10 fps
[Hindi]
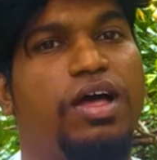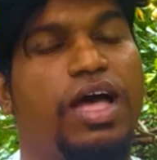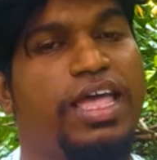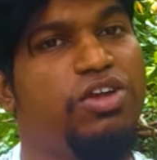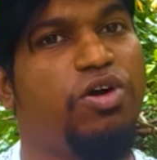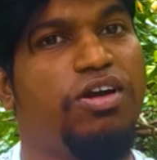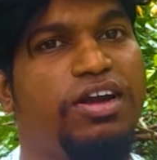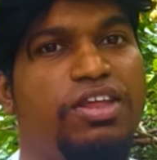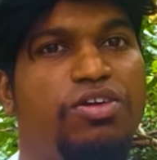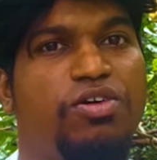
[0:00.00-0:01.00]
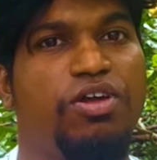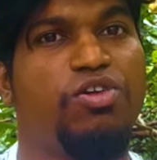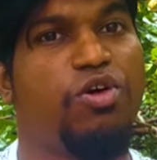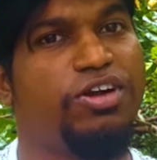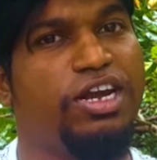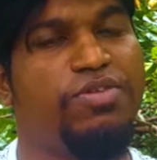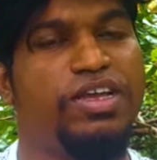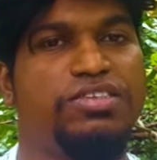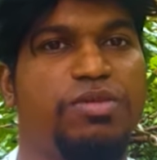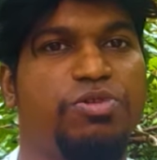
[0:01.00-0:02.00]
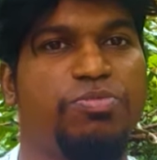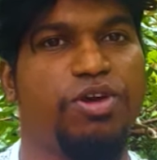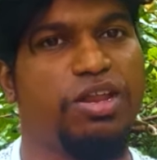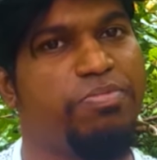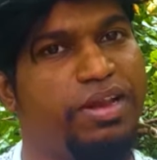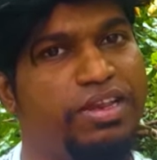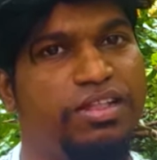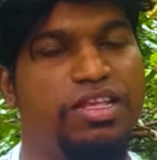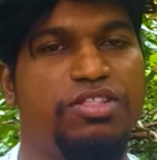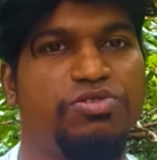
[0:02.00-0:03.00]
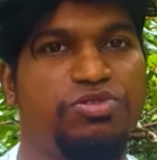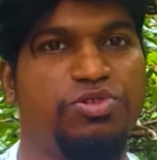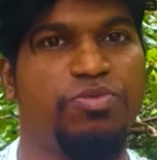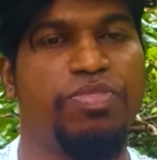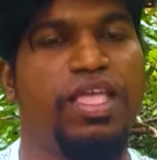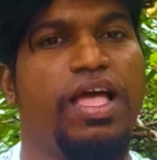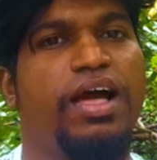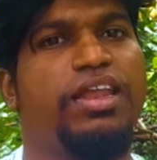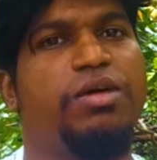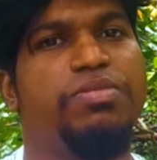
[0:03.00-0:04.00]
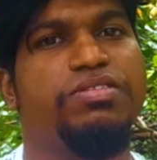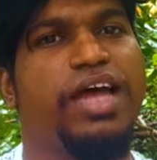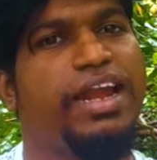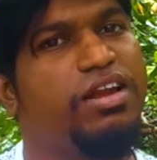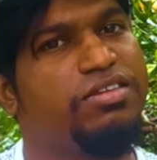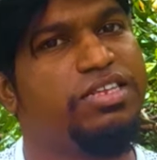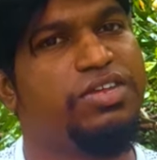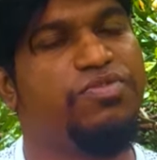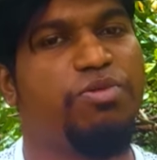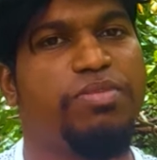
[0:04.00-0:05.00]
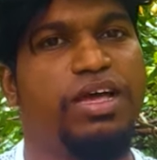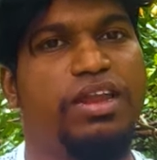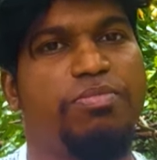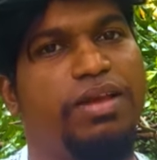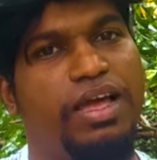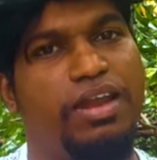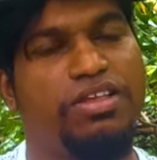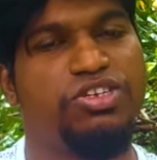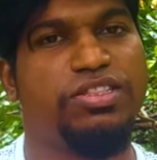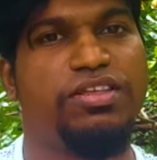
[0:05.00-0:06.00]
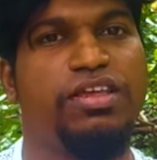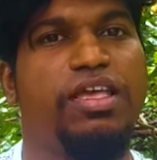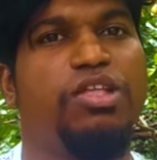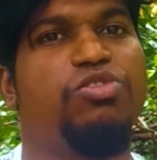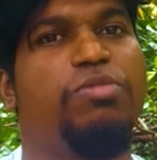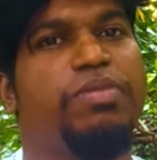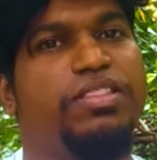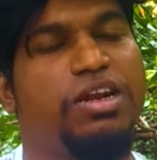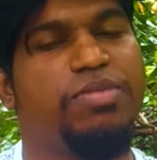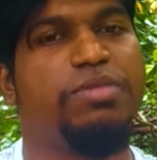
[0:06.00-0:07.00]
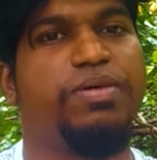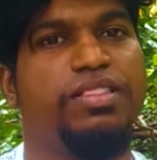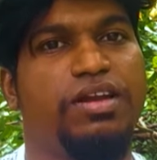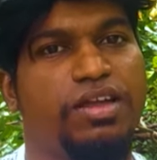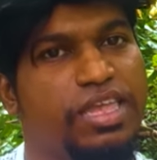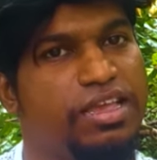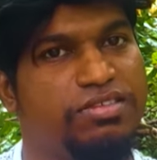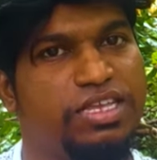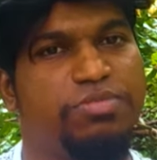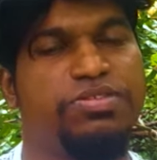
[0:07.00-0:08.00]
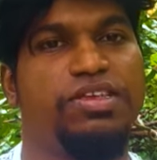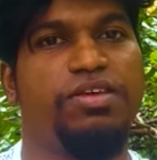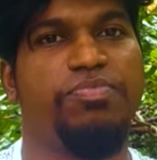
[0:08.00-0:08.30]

हाई क्वालिटी और क्वांटिटी वाइज आपको प्रोडक्ट मिल जाता है दोस्तों अगर आप इसे हाई डेंसिटी फॉर्म में अगर आप लगाना चाहते हैं तो आप पंद्रह बाई पंद्रह के हिसाब से